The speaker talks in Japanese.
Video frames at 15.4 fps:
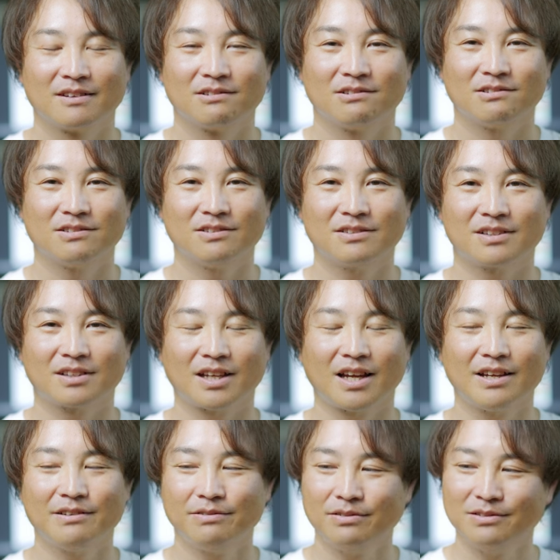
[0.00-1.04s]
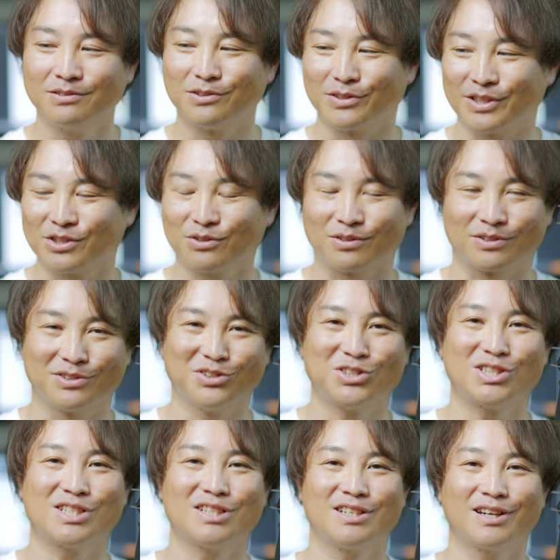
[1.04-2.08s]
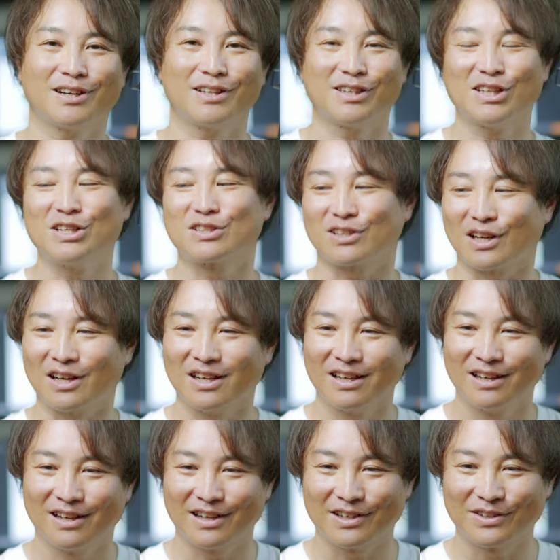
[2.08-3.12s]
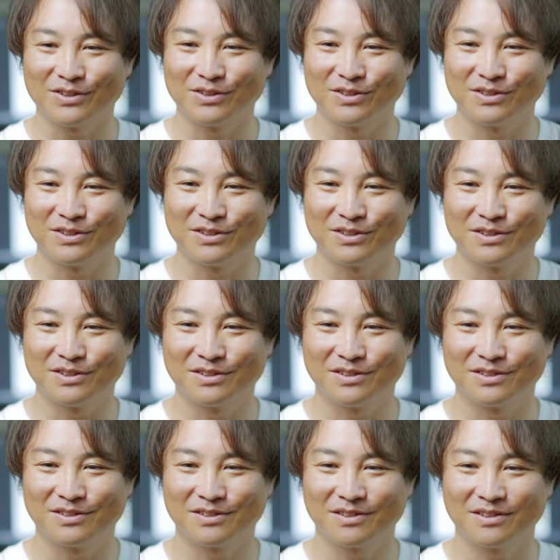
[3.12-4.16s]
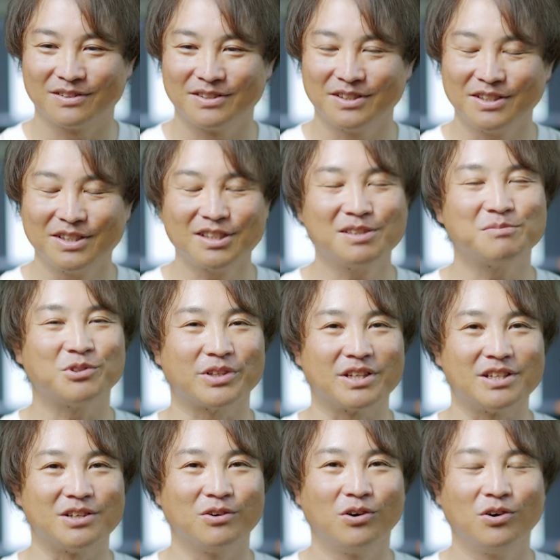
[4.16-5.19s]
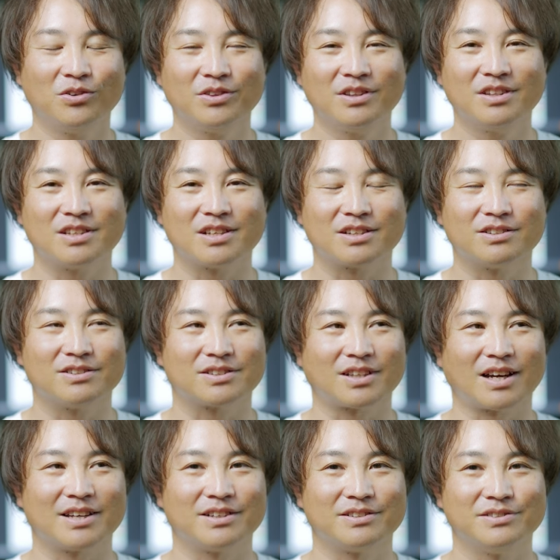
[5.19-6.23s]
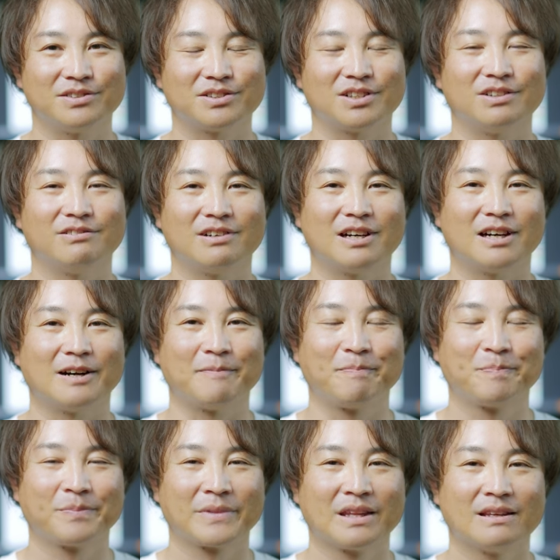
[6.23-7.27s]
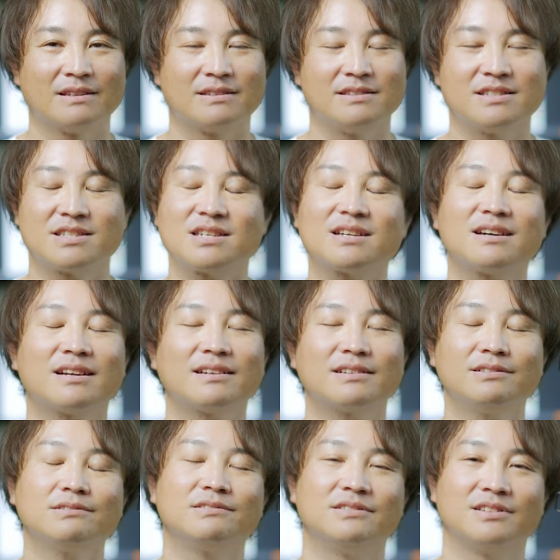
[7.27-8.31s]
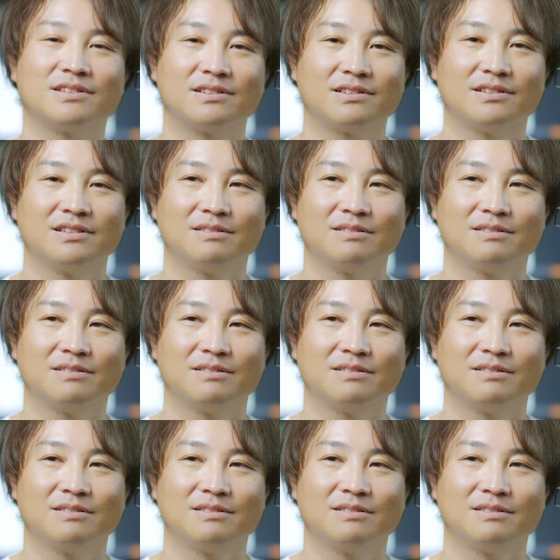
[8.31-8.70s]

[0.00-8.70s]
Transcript: この台風のねちょっと愚痴から言っていいですかあのー、いつもね日本に来る台風ってのは西から来るんですよ。